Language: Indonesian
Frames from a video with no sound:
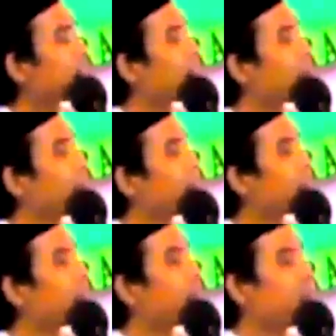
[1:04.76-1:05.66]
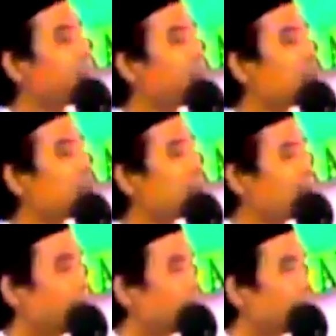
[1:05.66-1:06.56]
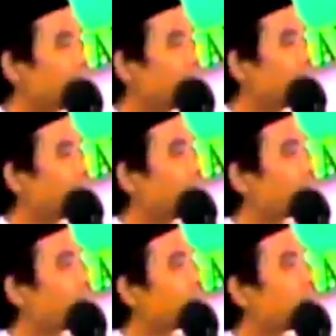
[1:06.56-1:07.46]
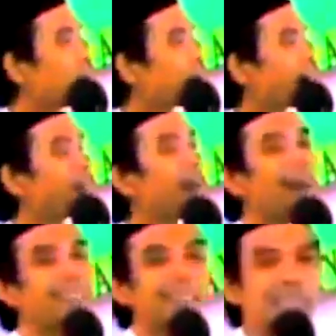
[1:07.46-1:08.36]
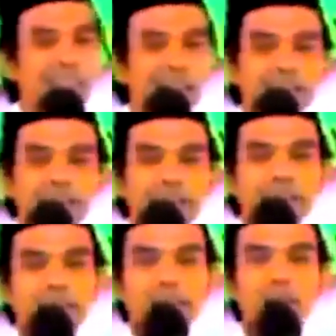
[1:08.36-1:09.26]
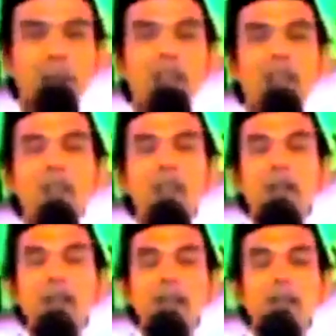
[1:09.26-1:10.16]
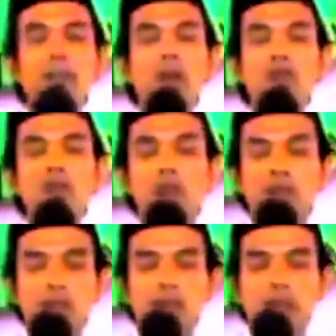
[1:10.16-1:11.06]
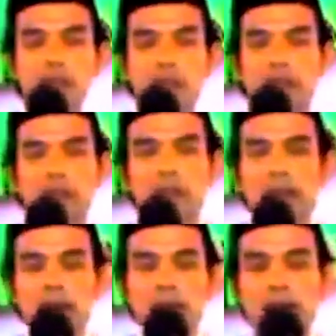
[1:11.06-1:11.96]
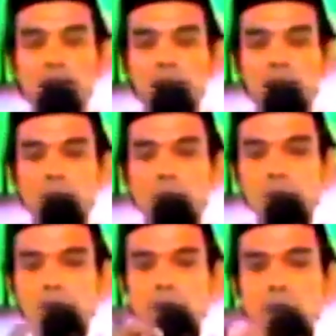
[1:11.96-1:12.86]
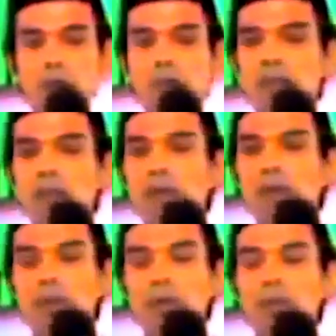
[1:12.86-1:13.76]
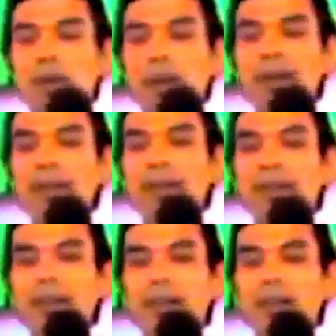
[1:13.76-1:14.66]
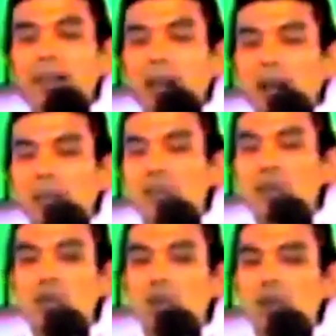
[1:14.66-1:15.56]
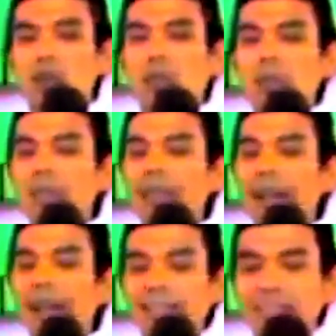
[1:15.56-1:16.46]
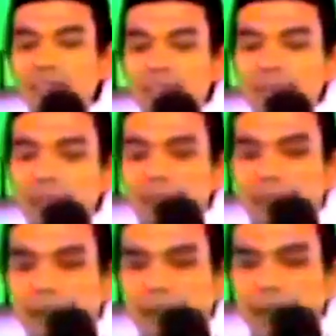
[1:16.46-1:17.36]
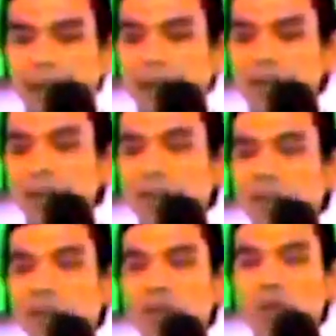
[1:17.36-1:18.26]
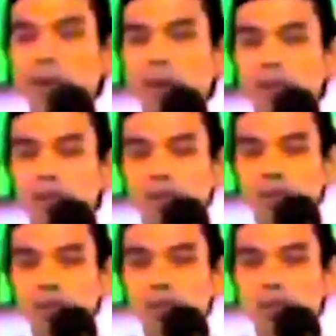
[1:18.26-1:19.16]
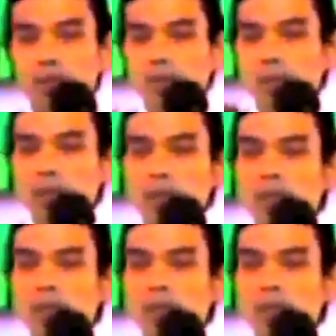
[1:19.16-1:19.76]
akala min kabidi ayat, Nabi memakan hati jadi nanti balik pulang sholat id, pergi ke masjid tempat penyembelihan, habis motong itu minta hatinya, hati hewan kurban itu cuci bersih.